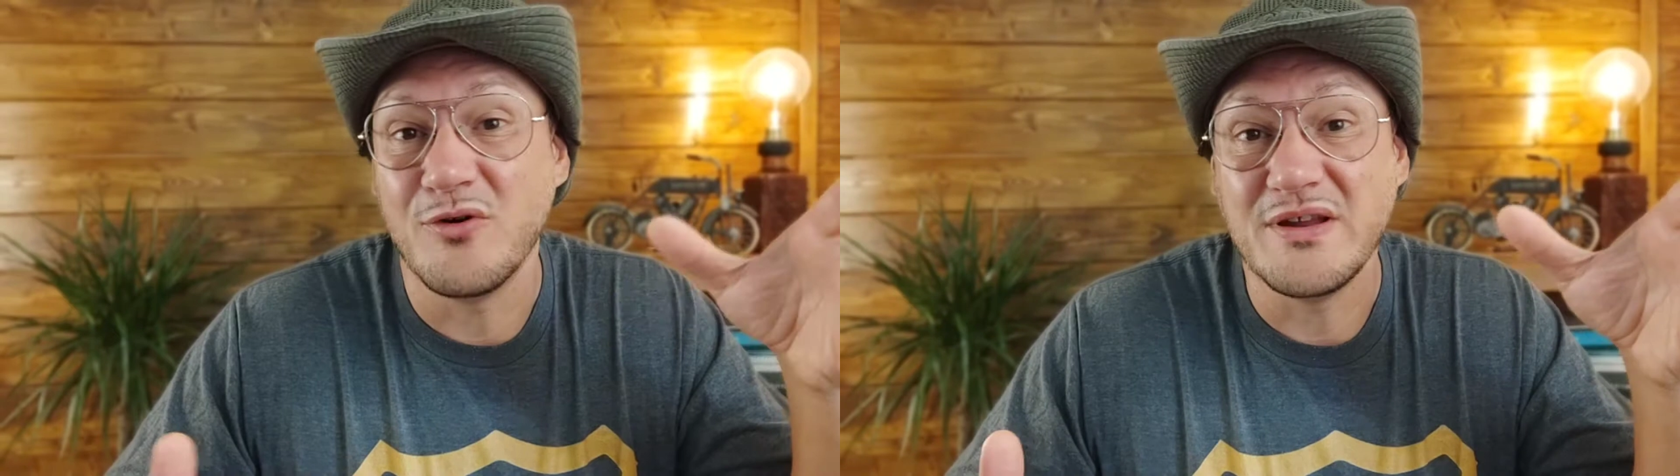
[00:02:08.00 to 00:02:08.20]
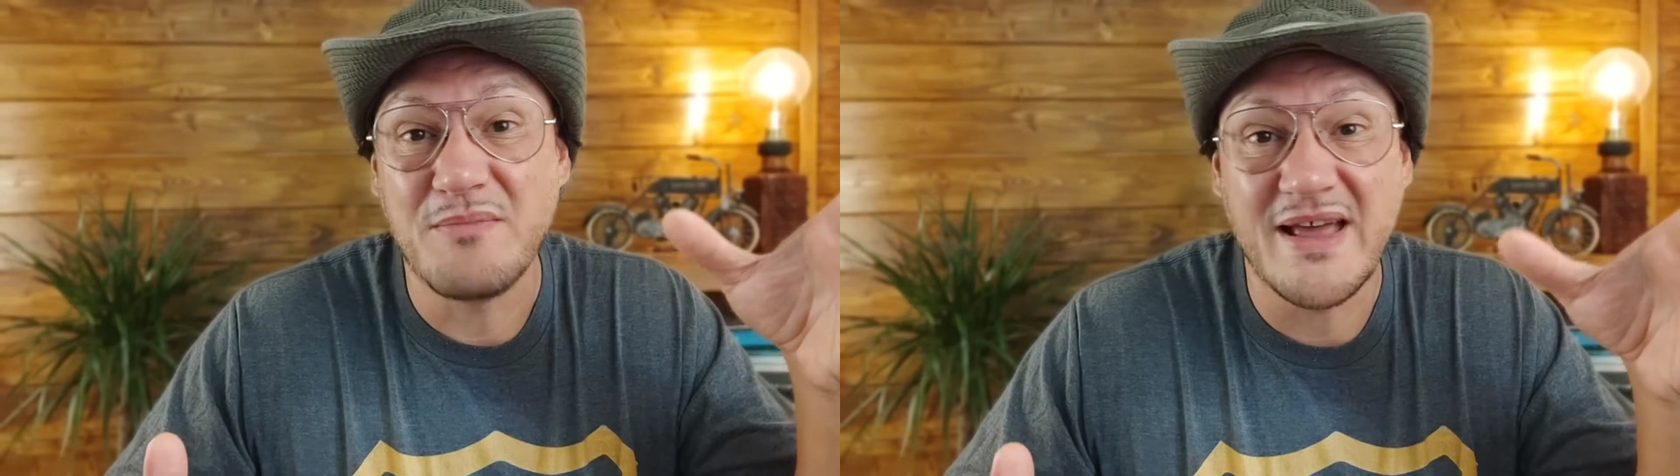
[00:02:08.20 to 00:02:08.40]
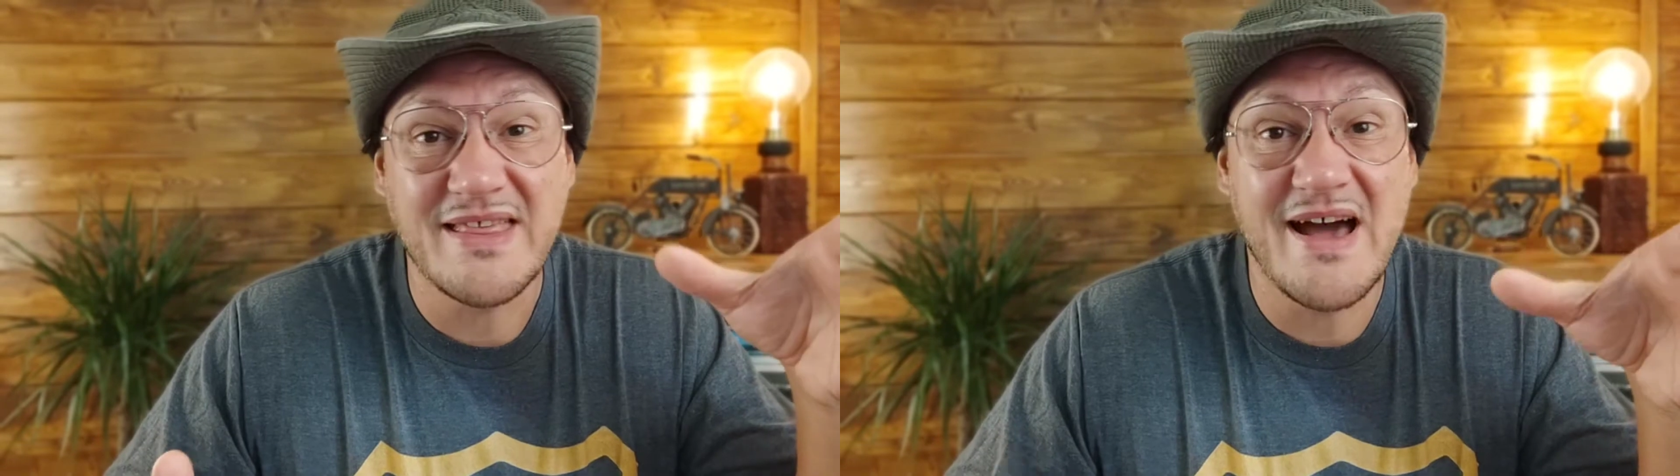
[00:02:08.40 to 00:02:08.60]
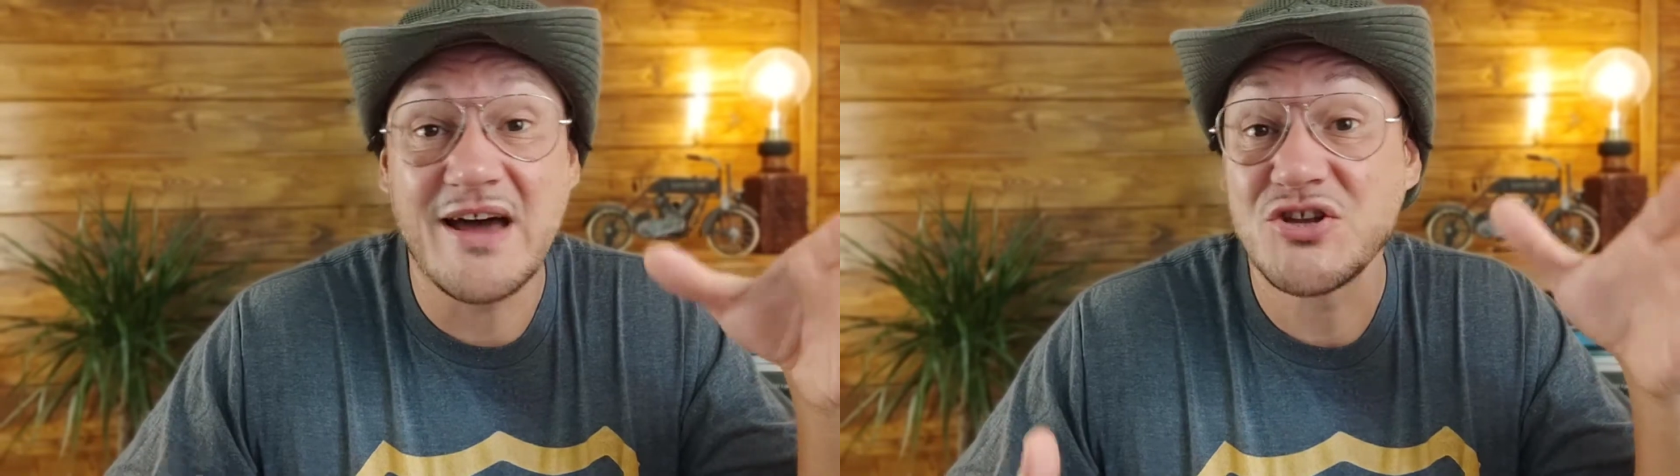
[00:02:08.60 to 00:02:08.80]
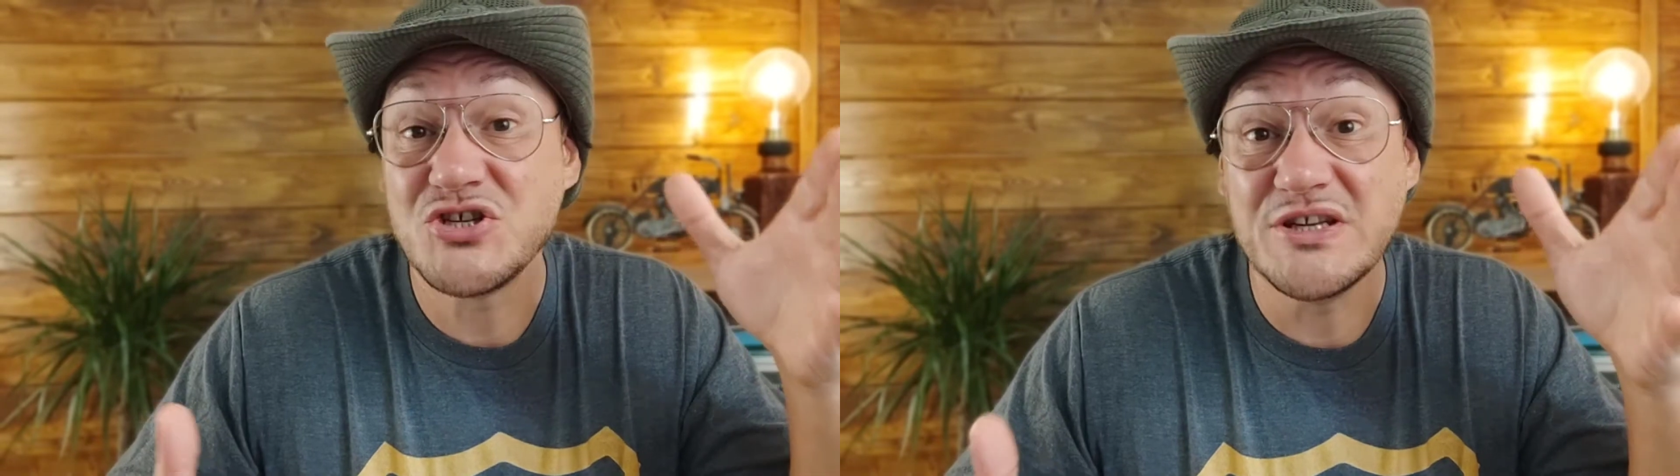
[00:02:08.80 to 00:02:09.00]
di
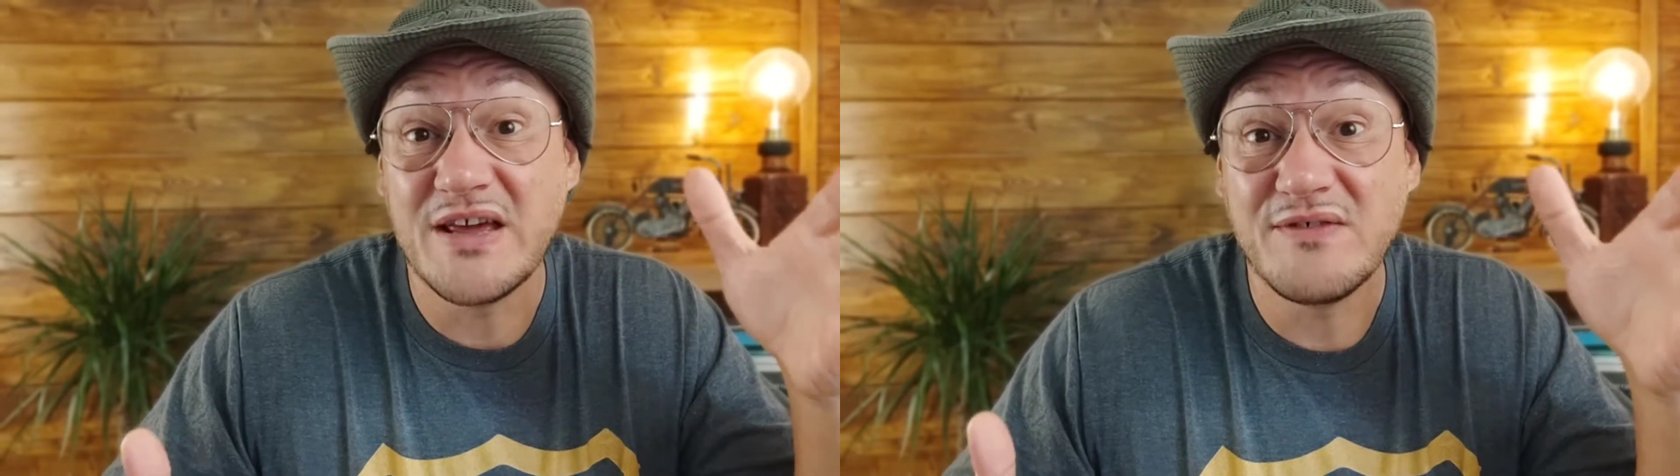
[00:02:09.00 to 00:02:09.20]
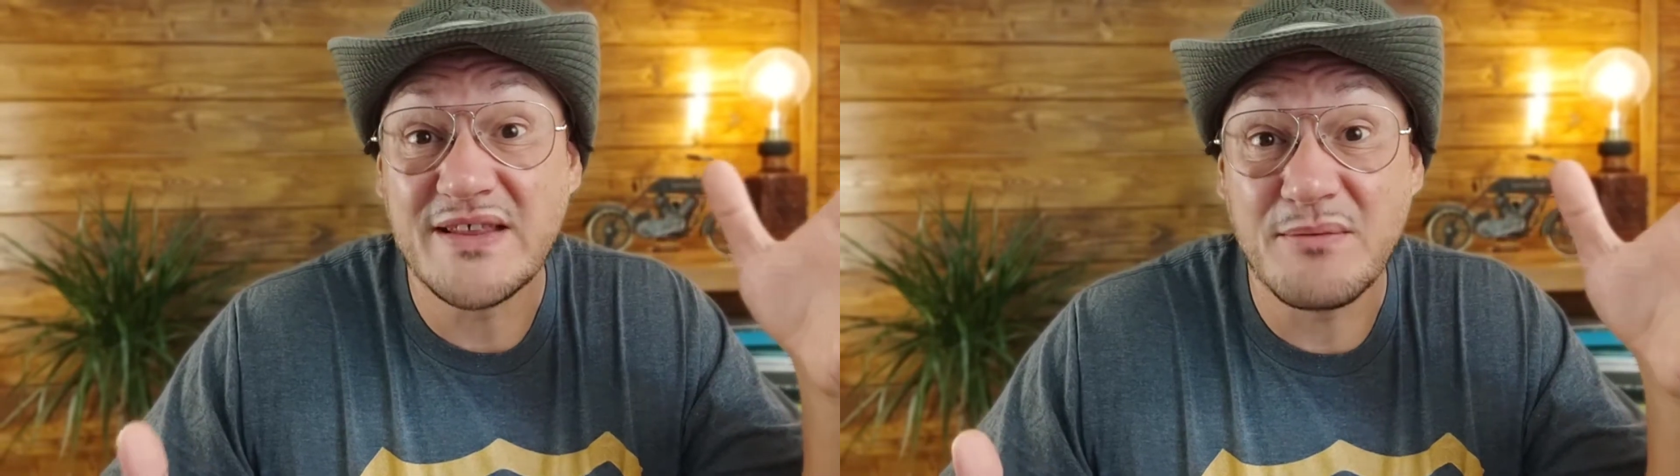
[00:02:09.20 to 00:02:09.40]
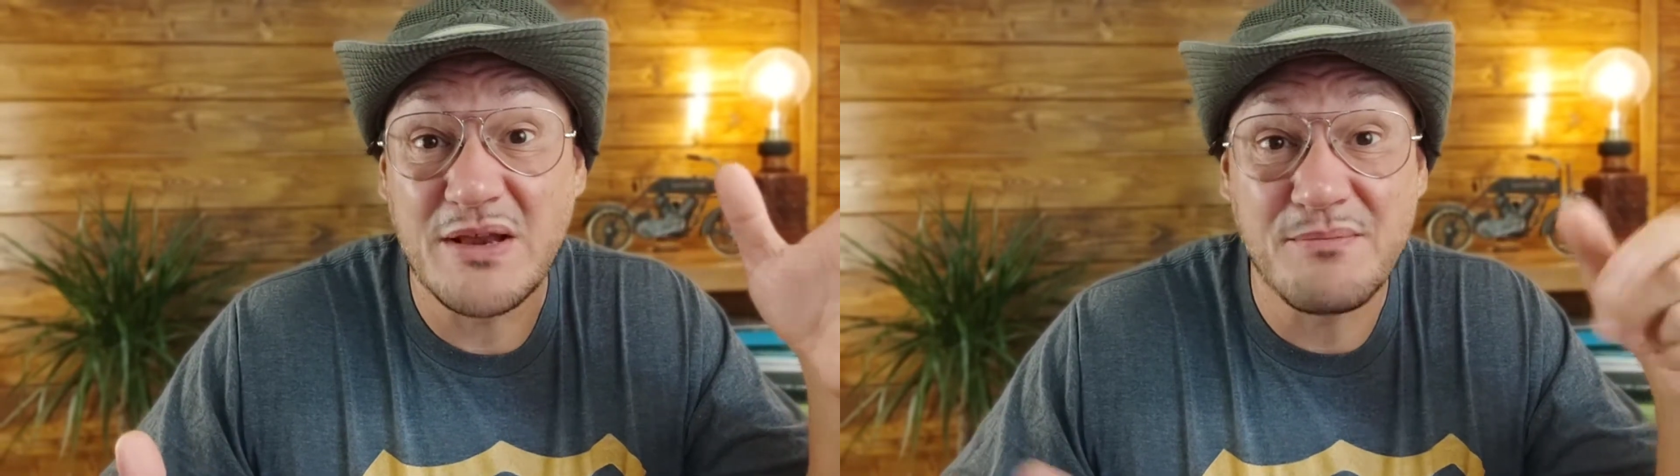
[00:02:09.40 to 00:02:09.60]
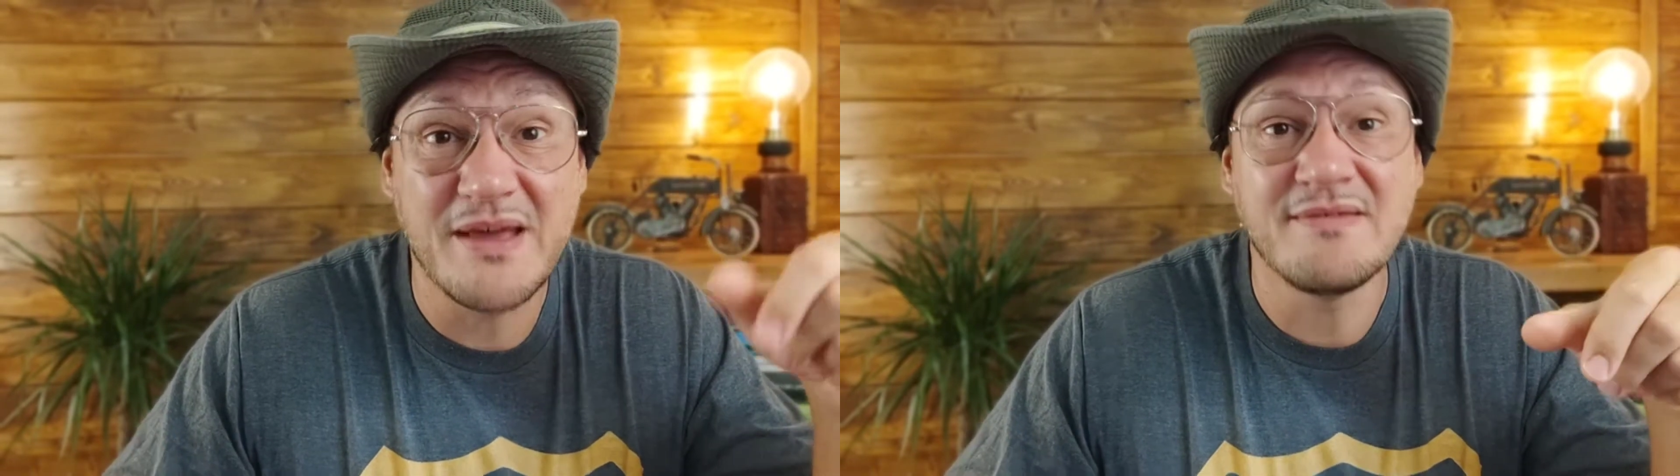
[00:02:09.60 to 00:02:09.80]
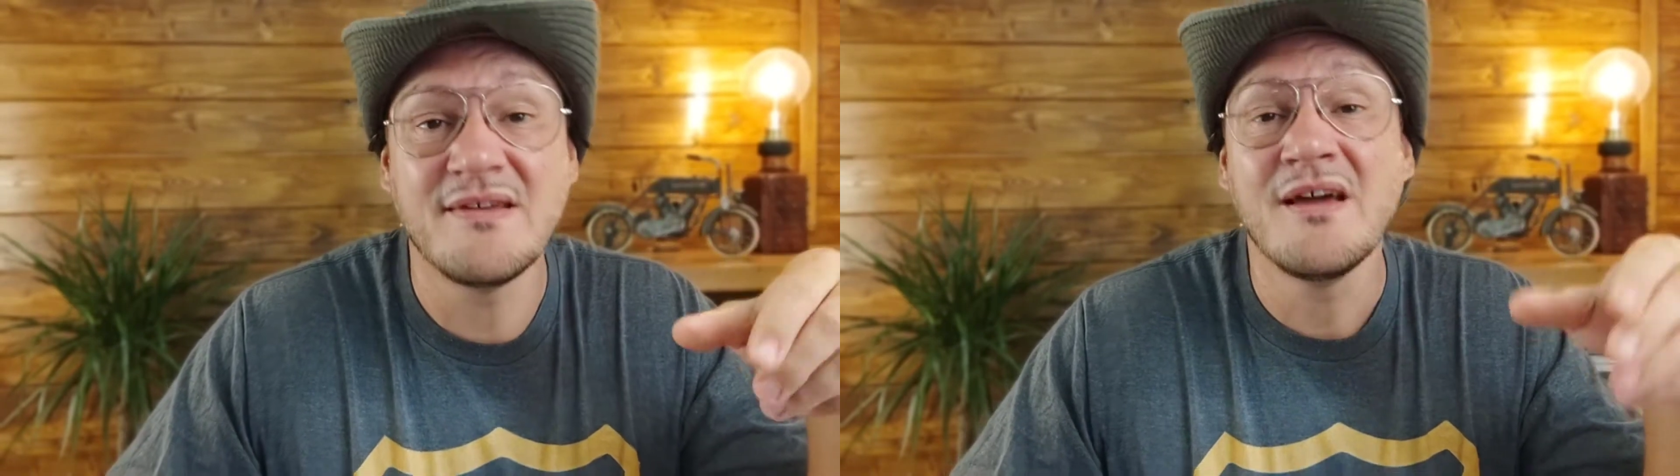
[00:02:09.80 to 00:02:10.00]
bagnarci
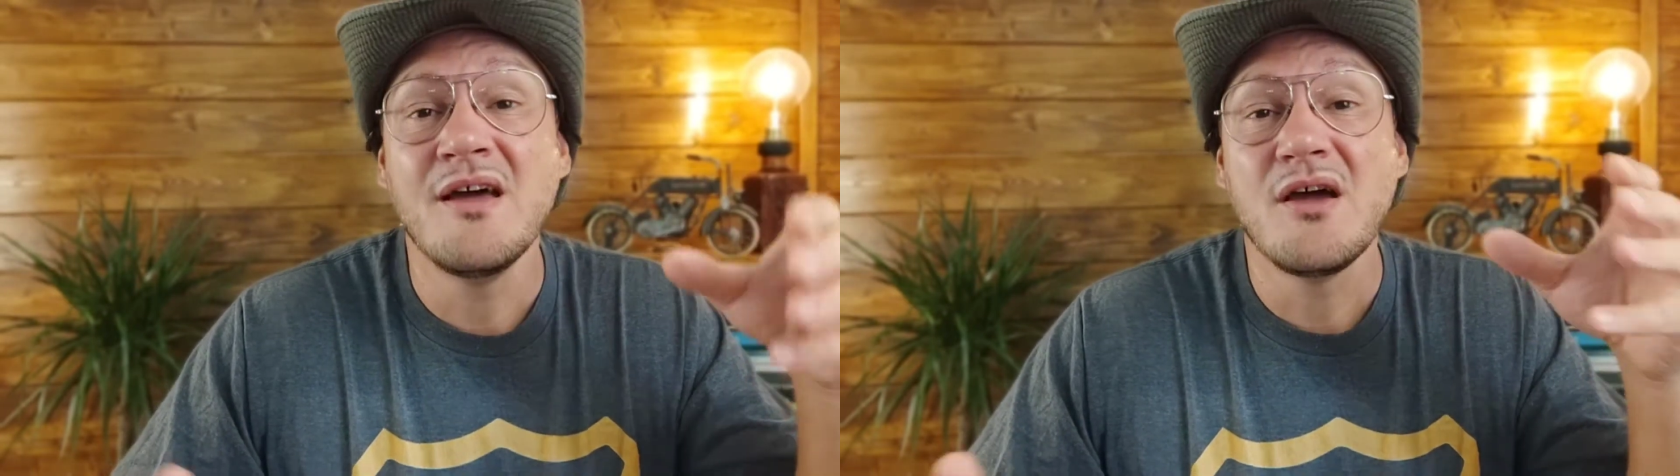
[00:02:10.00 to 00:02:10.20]
inevitabilmente,